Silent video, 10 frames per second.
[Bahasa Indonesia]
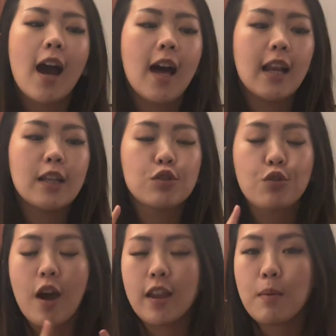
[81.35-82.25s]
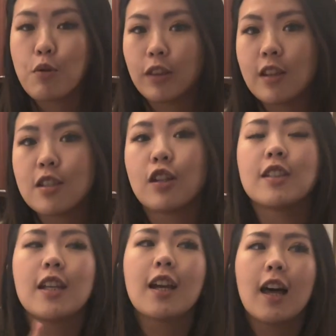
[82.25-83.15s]
kalian sukanya buat dessert
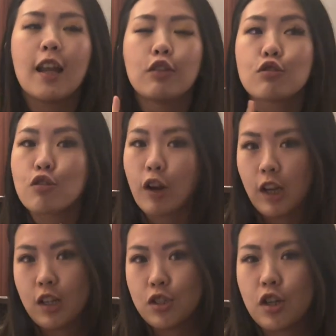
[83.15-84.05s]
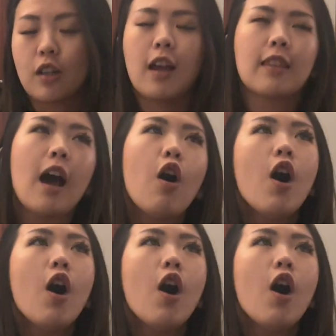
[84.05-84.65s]
jadi kalian tuh strong in dessert atau